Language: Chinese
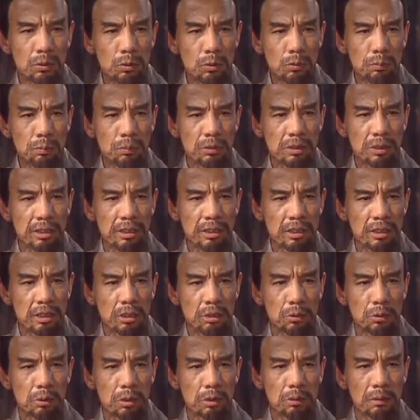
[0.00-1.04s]
若不及
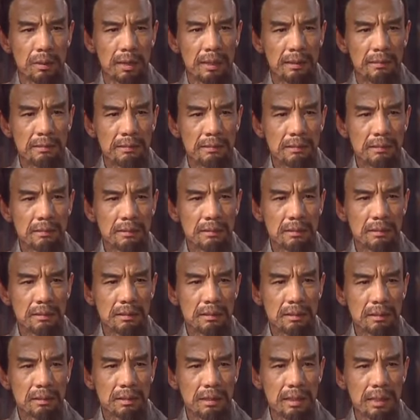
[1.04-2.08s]
时用我，
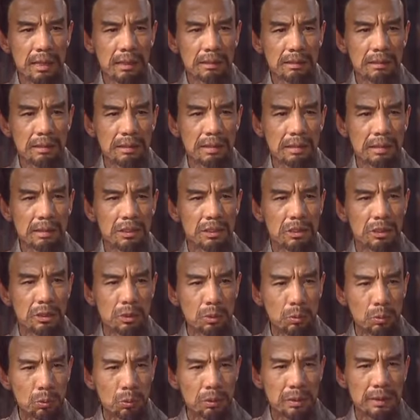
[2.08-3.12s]
两京
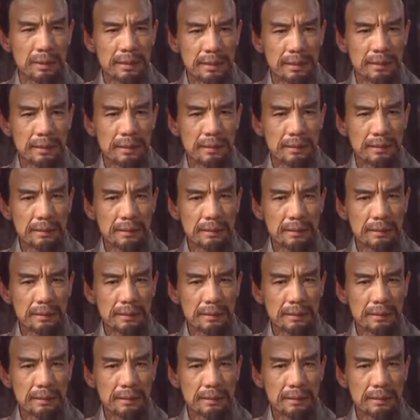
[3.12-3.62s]
休矣。